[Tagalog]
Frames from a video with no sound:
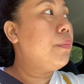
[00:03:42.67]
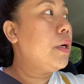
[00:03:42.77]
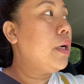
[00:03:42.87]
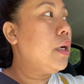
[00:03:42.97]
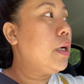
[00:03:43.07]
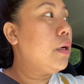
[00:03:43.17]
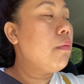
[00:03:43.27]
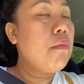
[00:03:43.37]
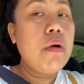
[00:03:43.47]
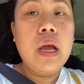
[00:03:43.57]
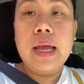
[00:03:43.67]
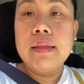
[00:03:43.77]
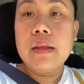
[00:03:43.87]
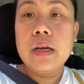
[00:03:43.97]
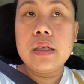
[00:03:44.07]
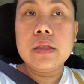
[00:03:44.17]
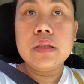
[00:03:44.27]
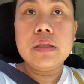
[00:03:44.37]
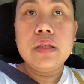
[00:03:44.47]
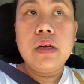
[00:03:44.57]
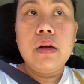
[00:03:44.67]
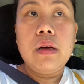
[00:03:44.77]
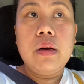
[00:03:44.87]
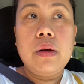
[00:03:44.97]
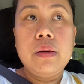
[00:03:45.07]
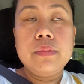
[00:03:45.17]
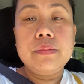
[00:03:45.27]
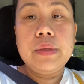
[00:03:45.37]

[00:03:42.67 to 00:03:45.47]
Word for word: para kumuha ng um,